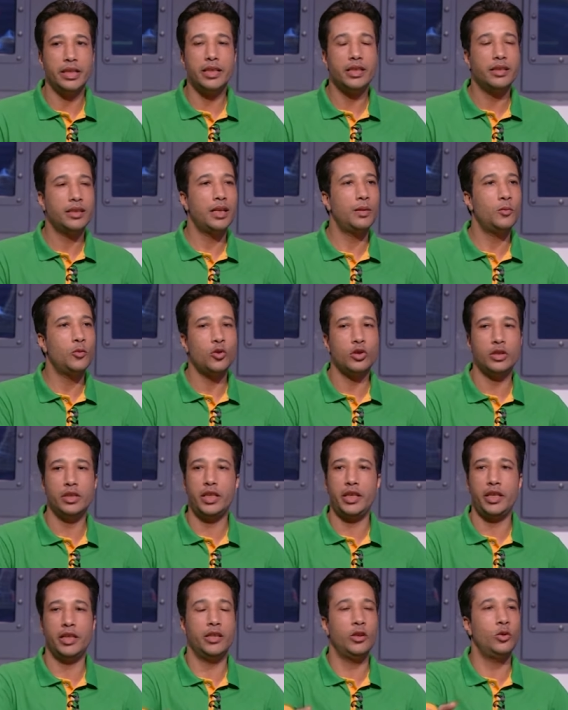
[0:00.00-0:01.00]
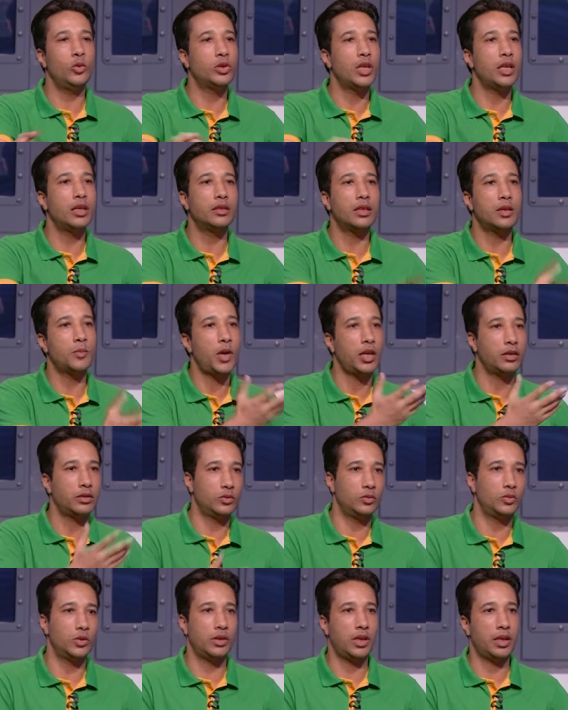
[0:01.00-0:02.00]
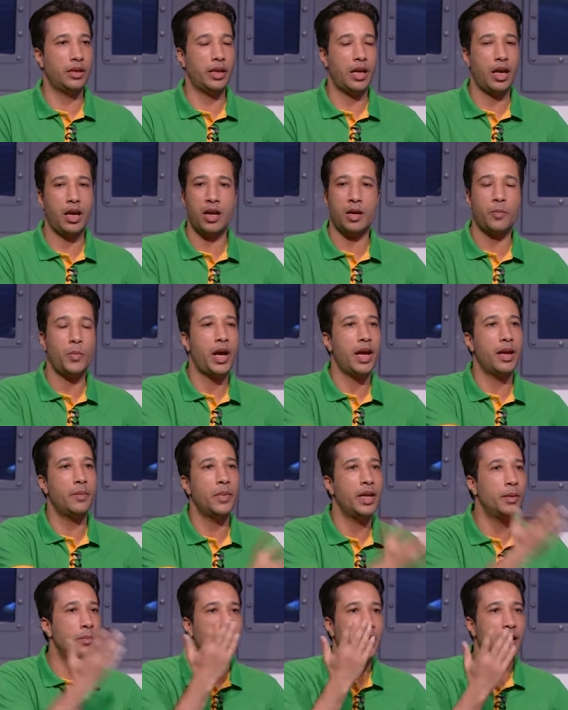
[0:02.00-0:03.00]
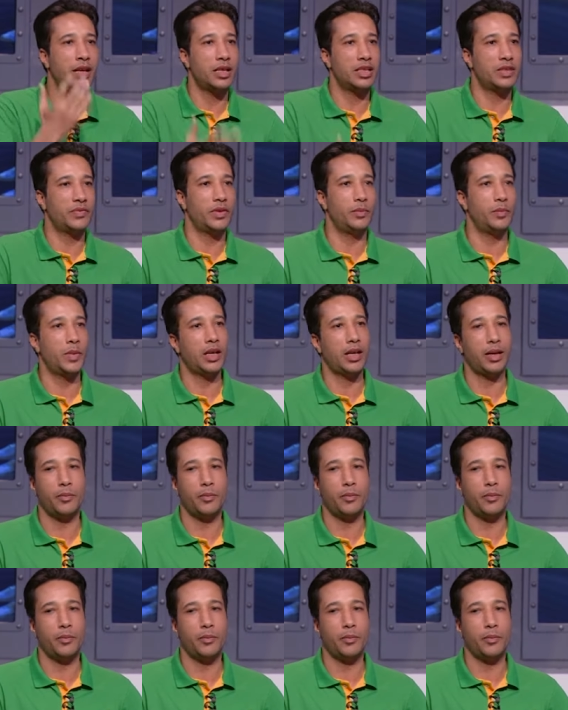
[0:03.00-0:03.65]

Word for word: لان انت ممكن تحل له ثلاث اربع آه، آه، اربع مراكز صح.